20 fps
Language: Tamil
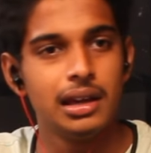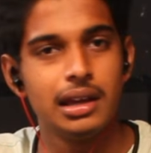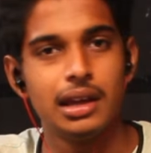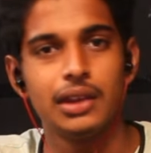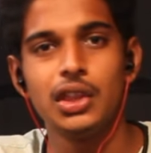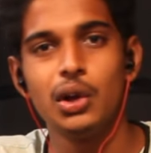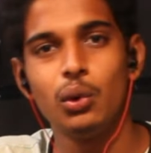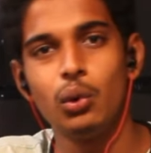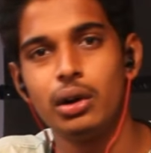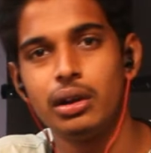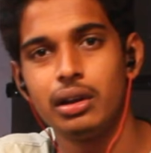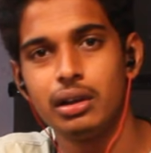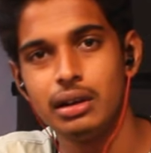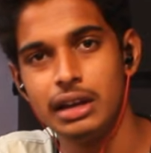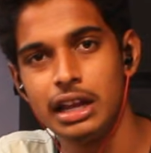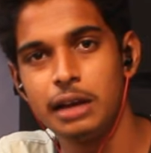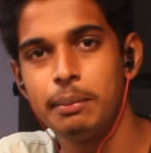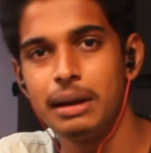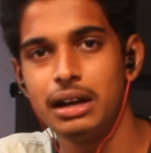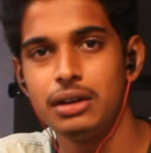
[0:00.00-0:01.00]
எந்த ஒரு
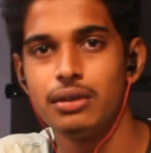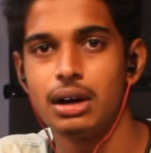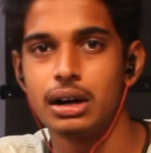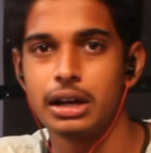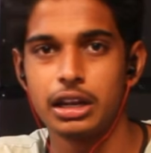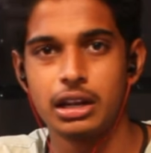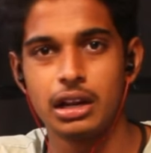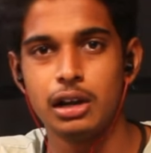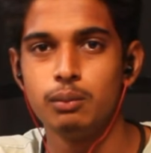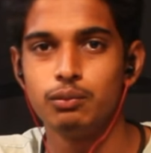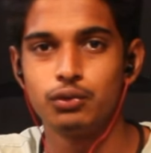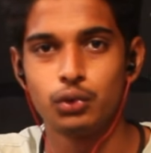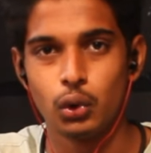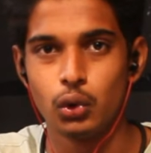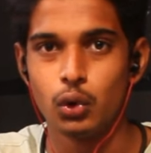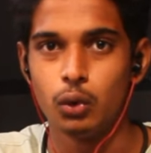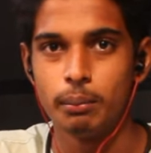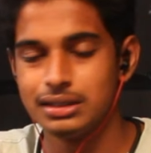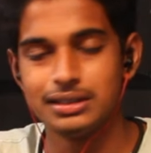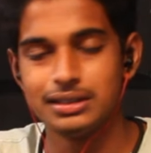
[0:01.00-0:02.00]
நெக் பேண்ட் வாங்கினாலும்
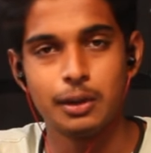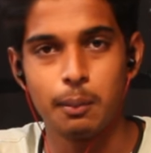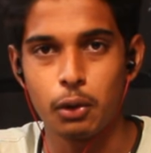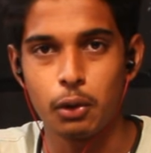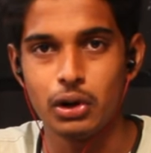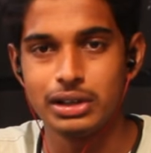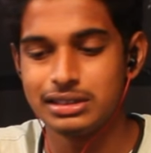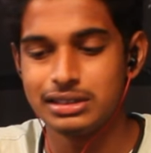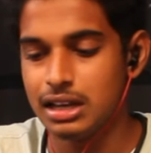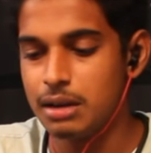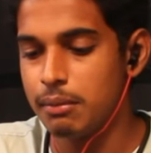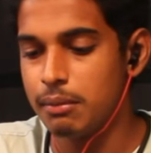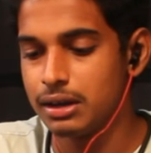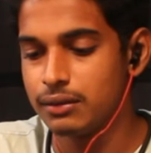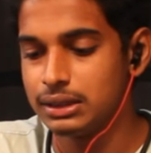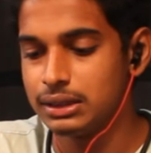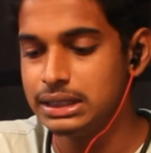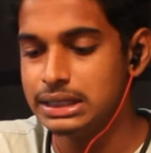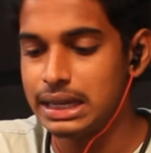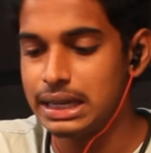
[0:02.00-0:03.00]
சொல்லும் ஜெப்ரானிக்ஸில்
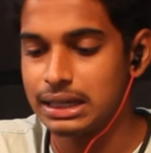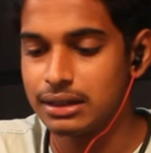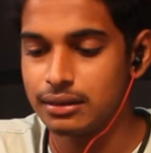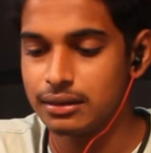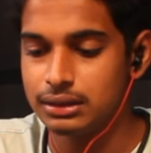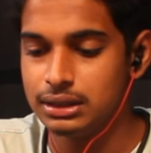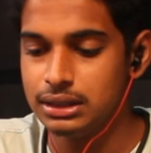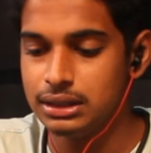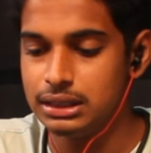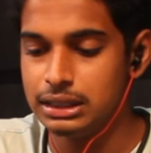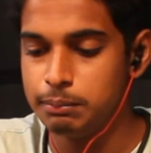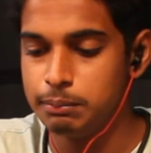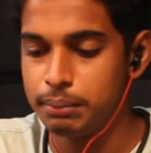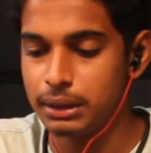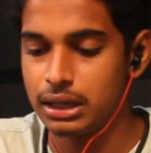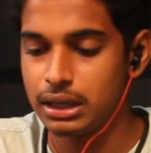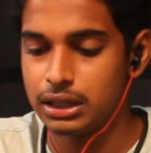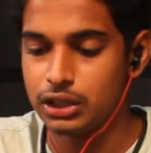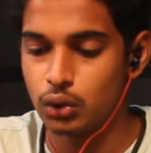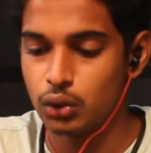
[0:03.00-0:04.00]
பட் வந்து எனக்கு வந்து
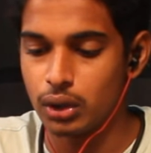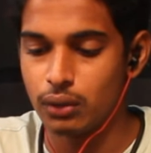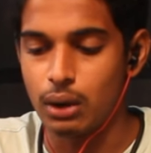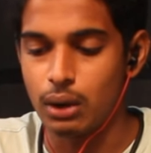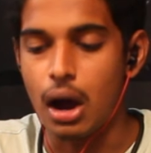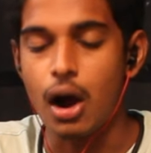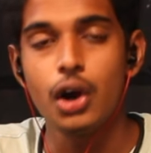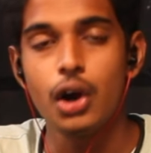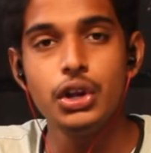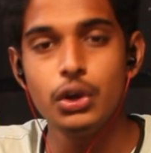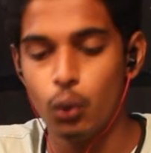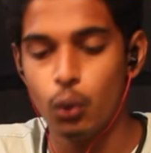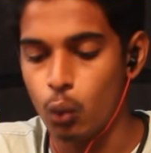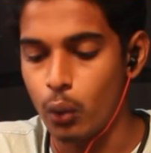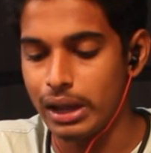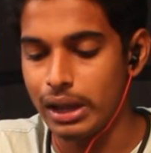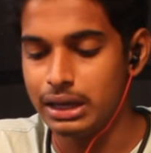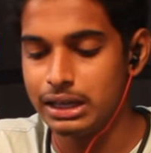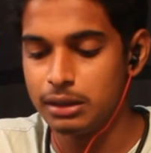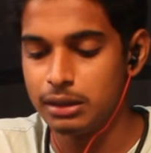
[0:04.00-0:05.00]
இப்போ இதோட ஆடியோ
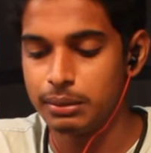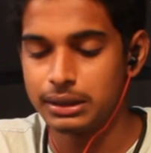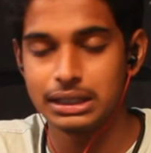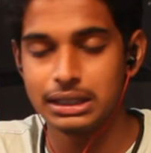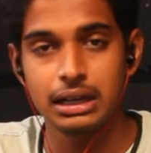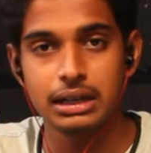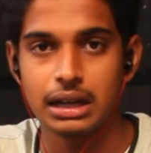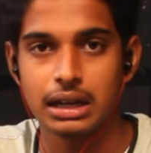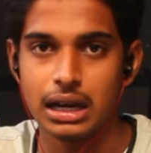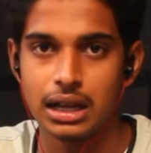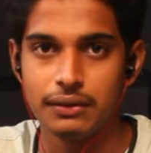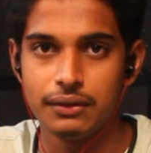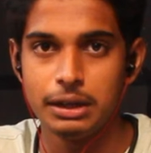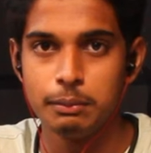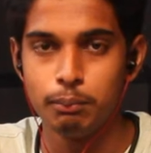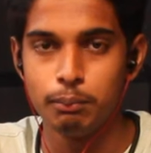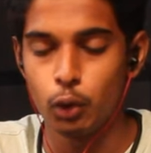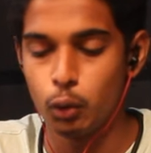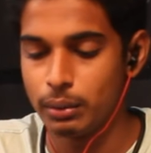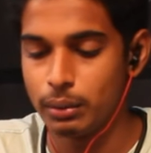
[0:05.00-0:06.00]
குவாலிட்டி பார்த்தீங்கன்னா நல்லாவே
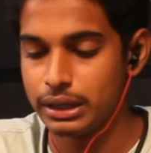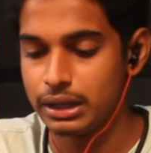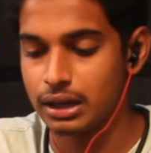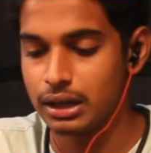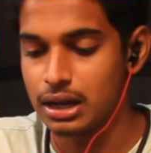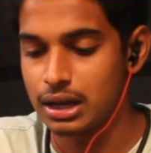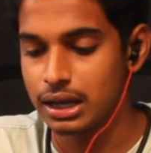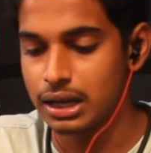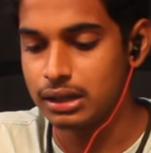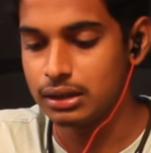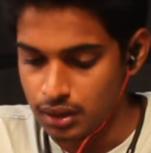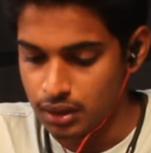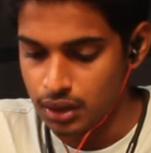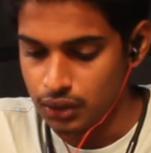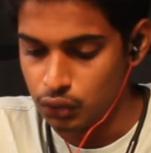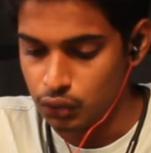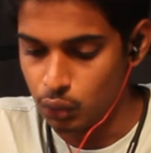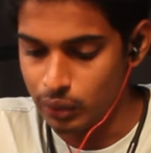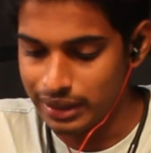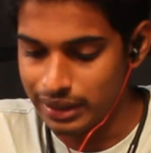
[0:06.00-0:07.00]
இம்ப்ரூவ் பண்ணியிருக்காங்க
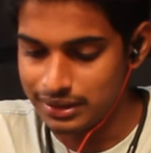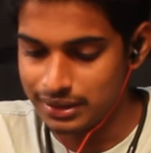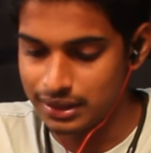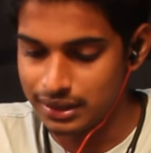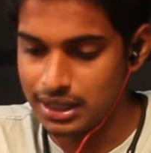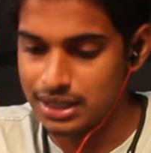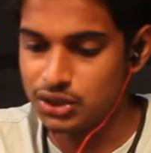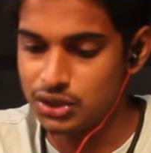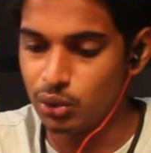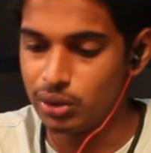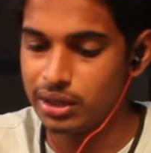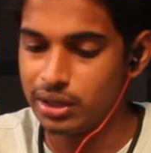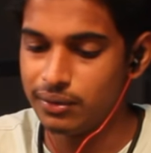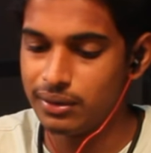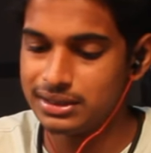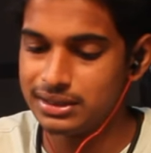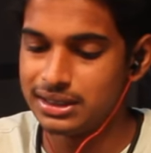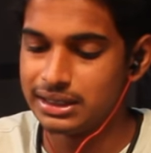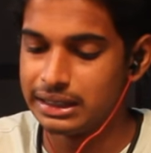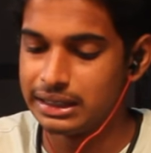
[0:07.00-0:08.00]
ஸோ கைஸ் ஏதாச்சும் ஒரு
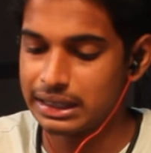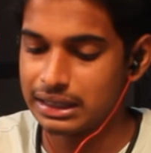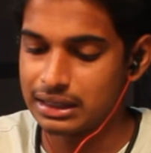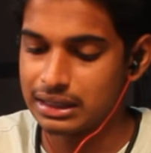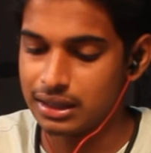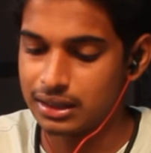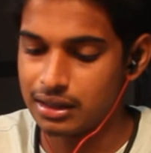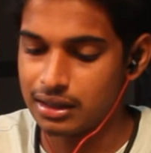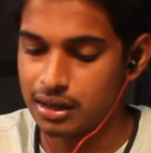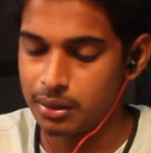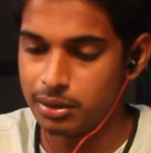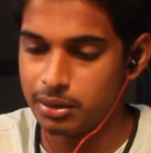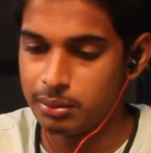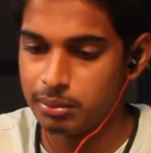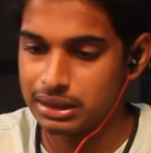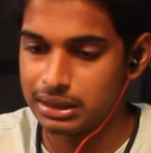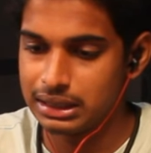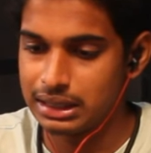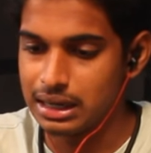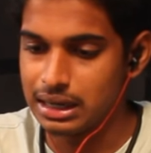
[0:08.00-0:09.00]
டிவைஸ் டிடெக்ட் ஆகுதா அப்படின்னு
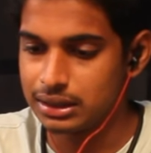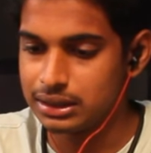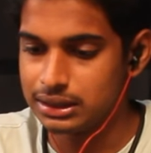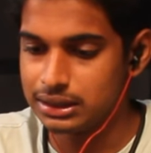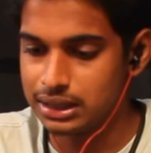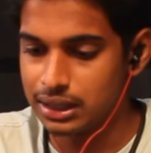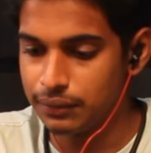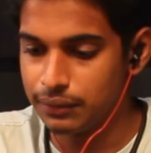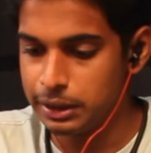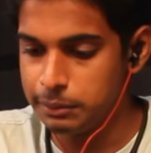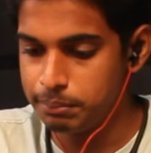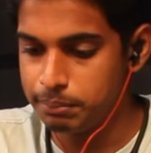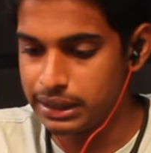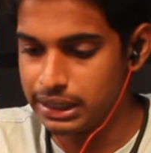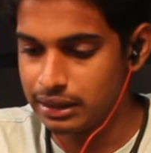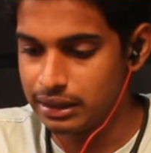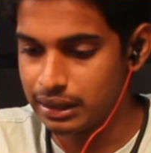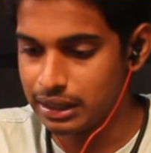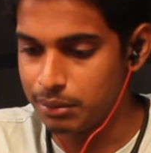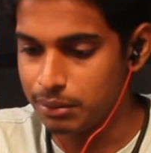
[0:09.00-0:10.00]
பார்த்தீங்கன்னா அதுக்கு தான் வெயிட்
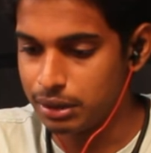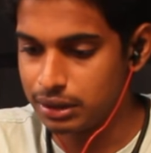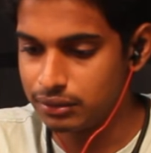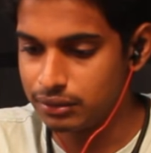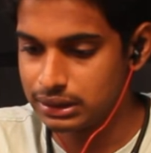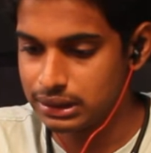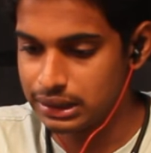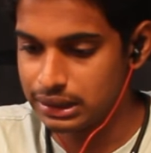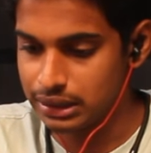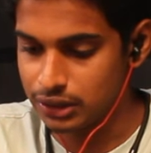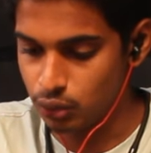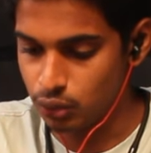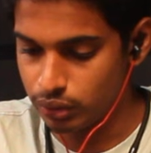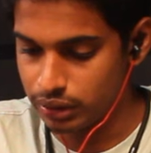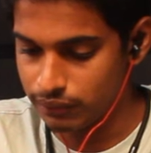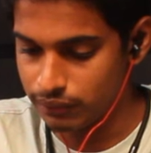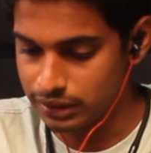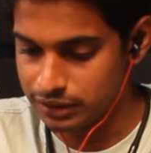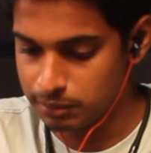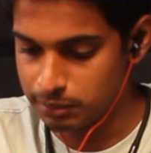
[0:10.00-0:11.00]
பண்ணிட்டு இருக்கேன் பட் வந்து எந்த ஒரு
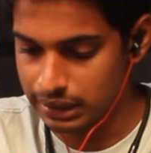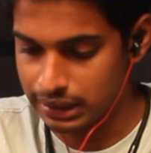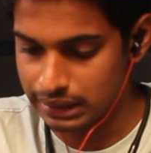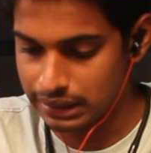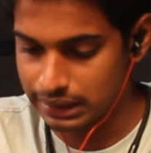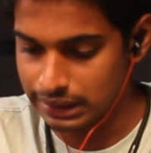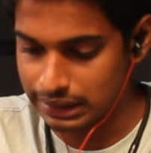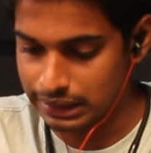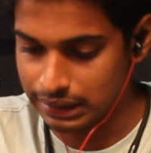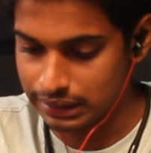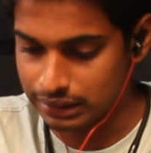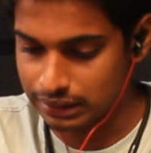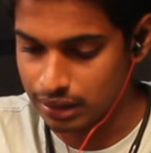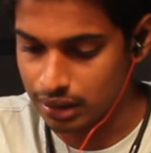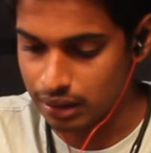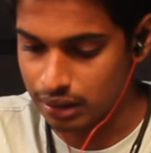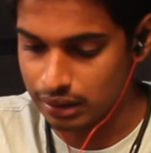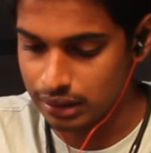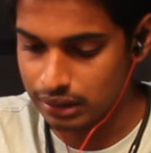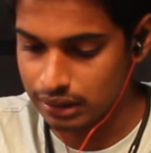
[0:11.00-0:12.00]
டிவைஸுமே டிடெக்ட்
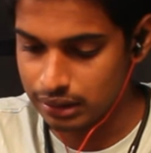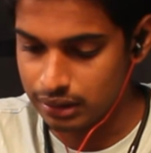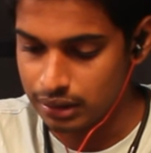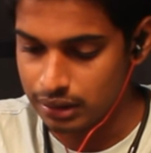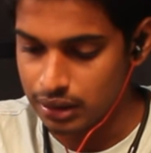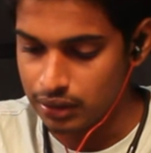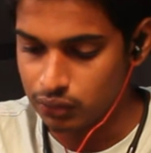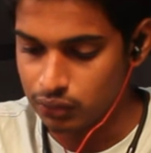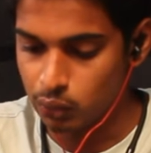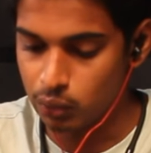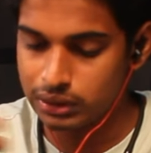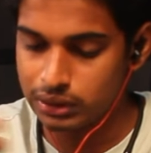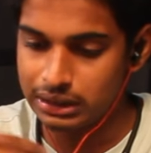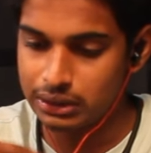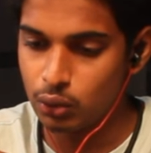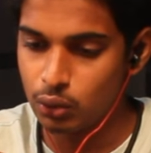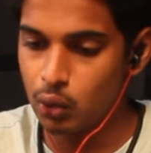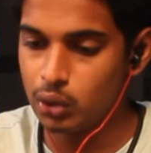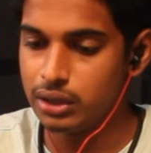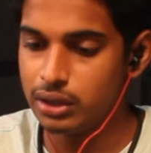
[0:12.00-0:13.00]
ஆகலை ஸோ வந்து
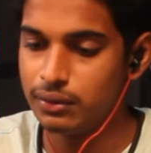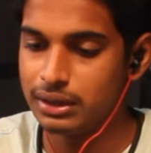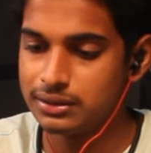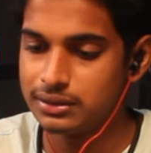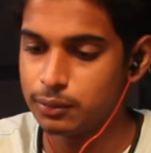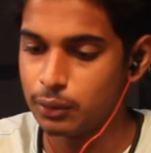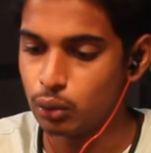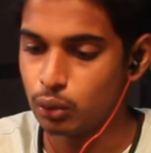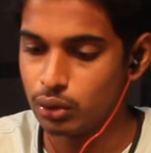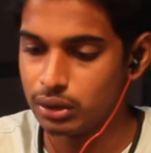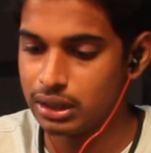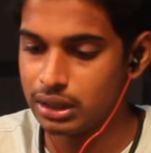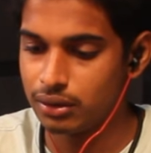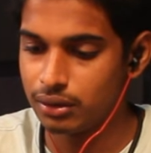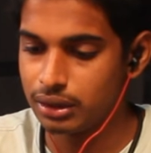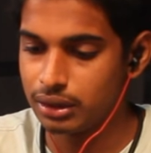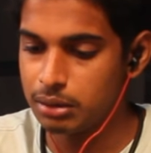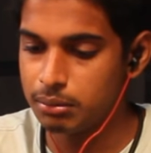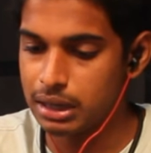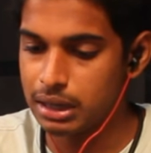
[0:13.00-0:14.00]
நோ டிவைஸ் ஃபவுண்டுன்னு தான்
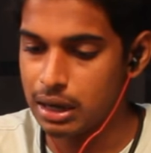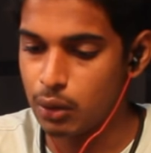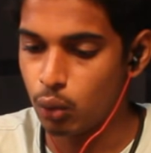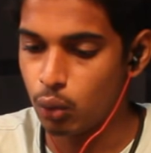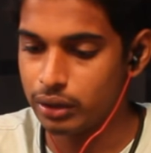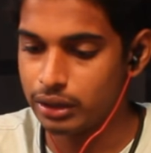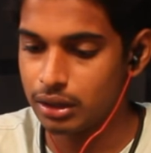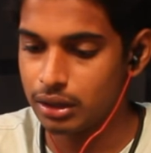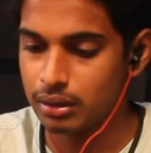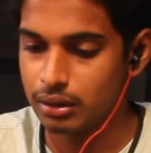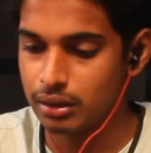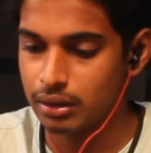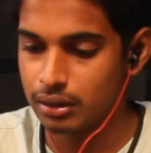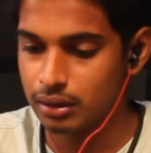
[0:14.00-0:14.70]
வருது நான் ஒரு டைம்